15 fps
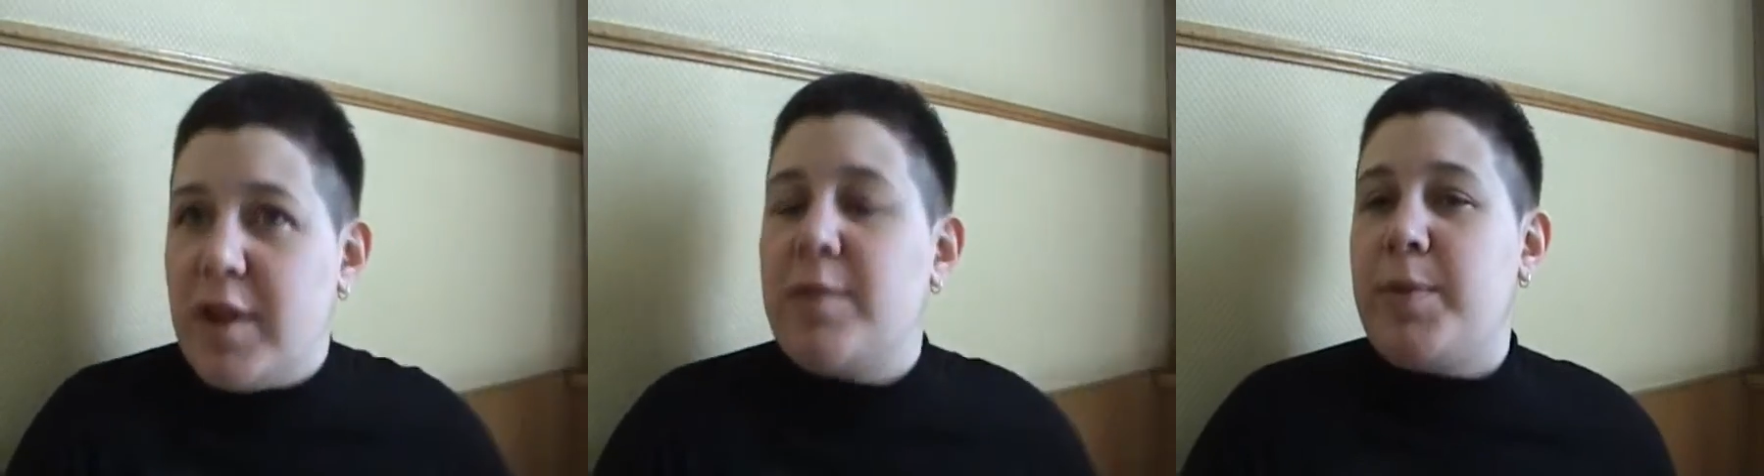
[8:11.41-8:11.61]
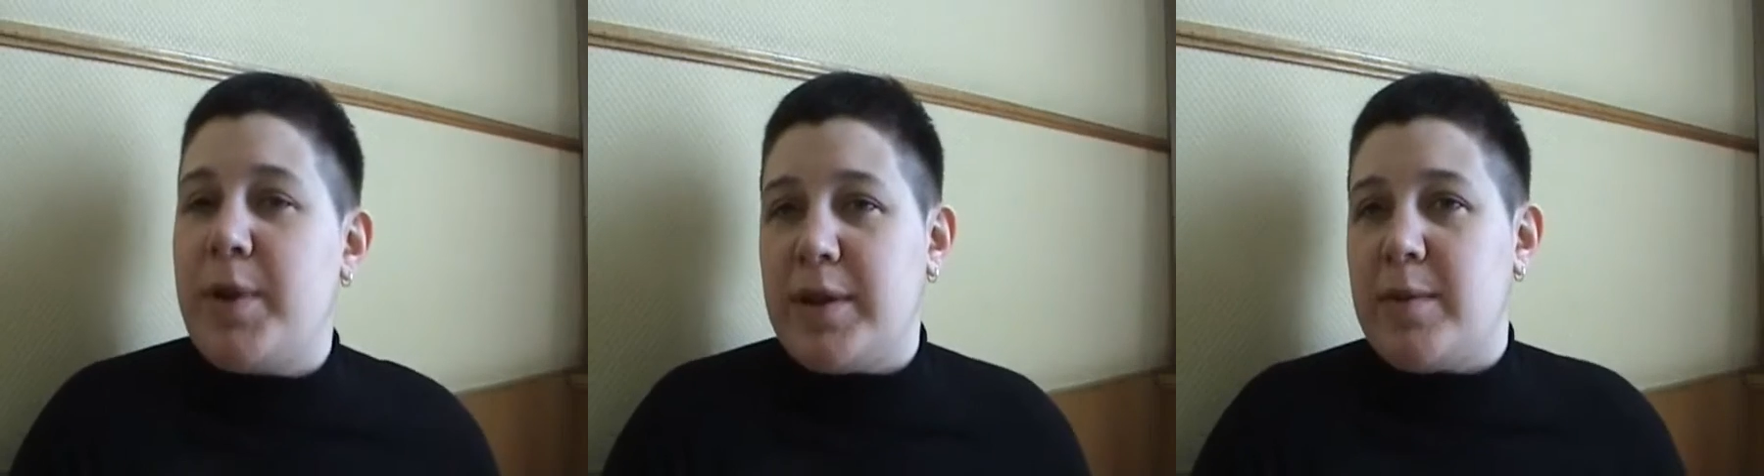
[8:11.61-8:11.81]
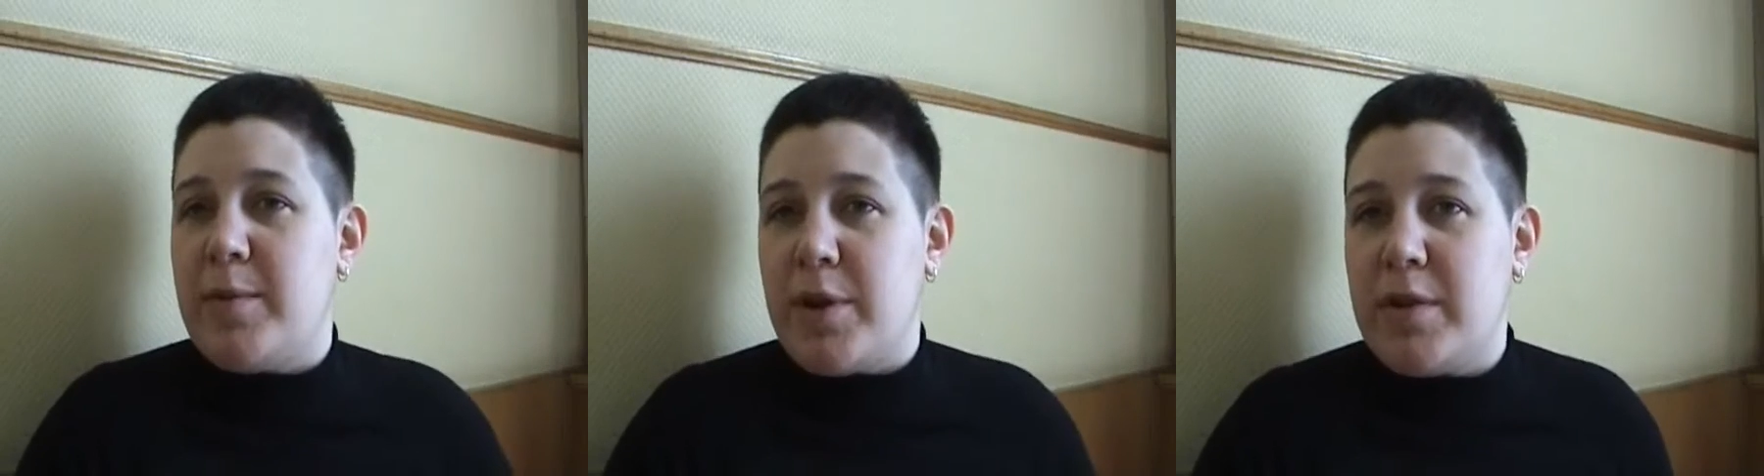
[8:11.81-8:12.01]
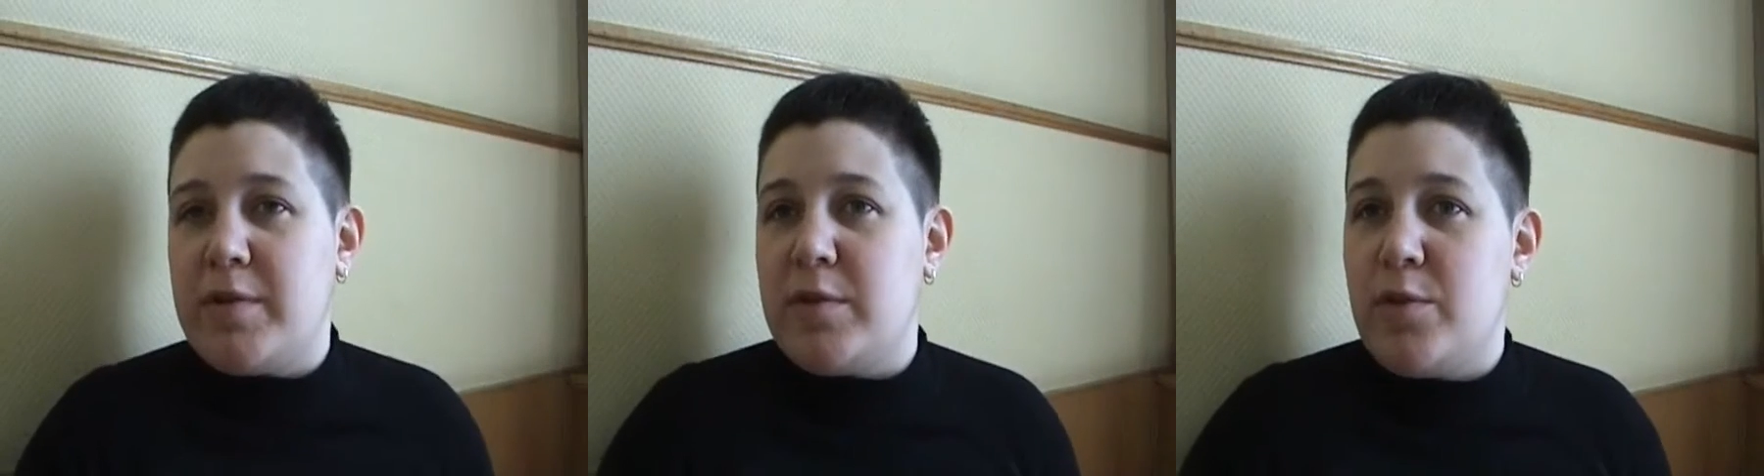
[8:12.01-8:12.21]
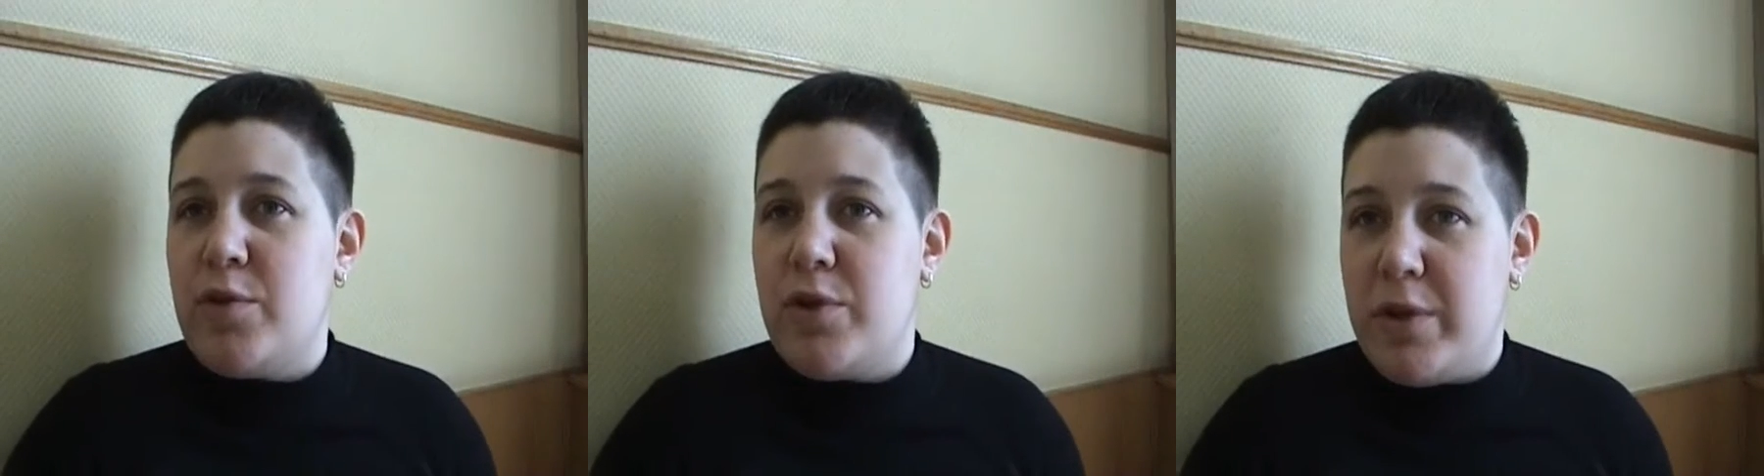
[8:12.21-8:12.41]
есть при этом
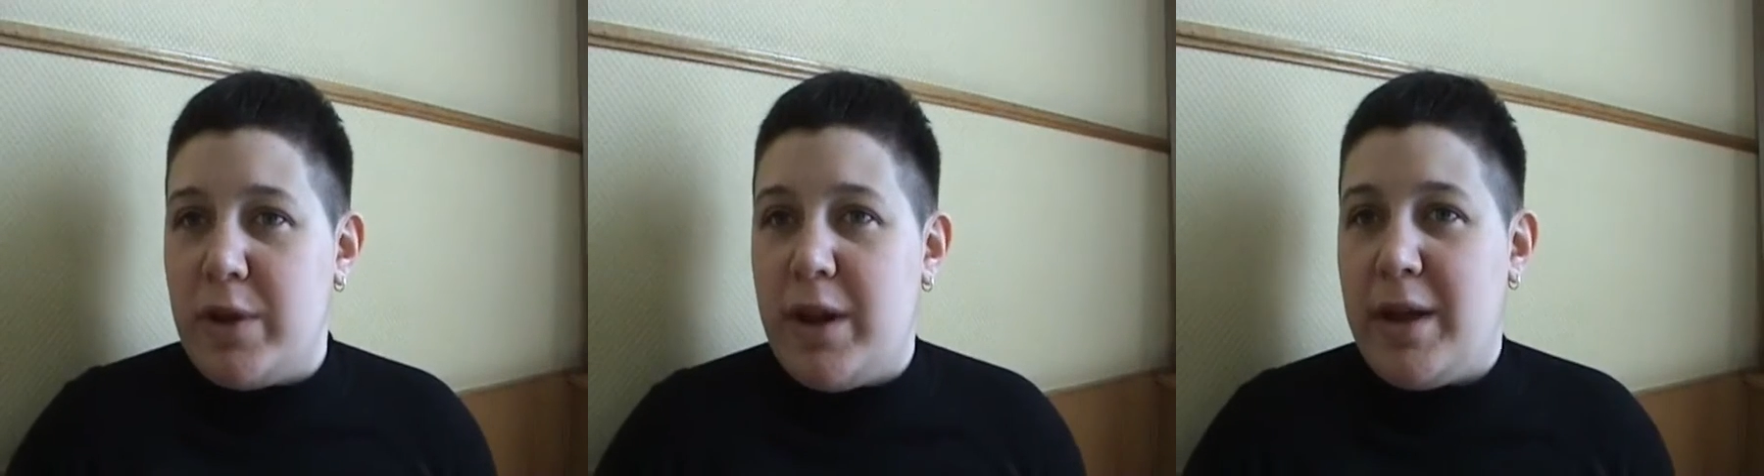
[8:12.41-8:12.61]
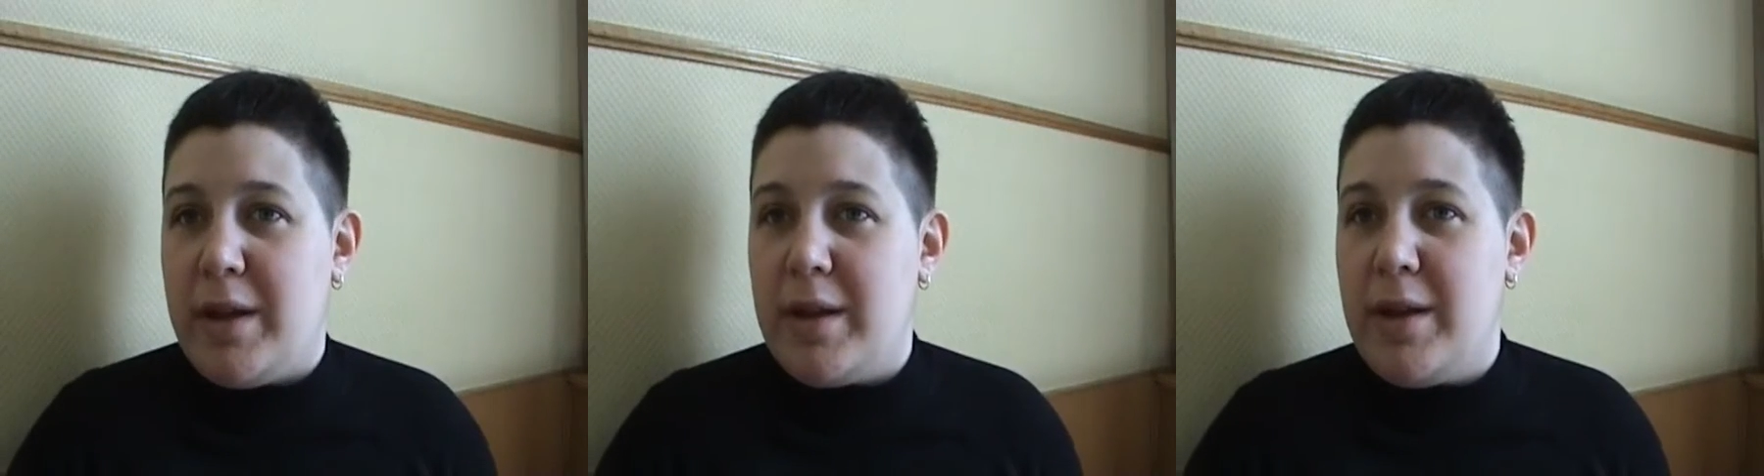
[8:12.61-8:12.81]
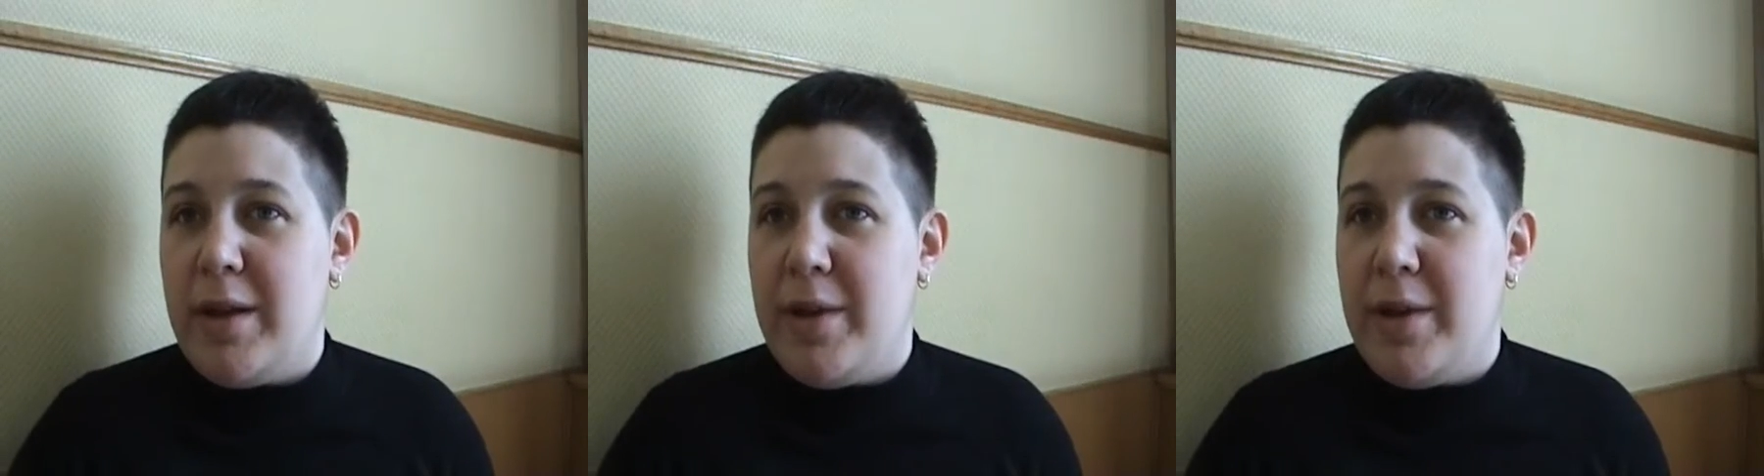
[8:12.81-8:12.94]
разные учителя.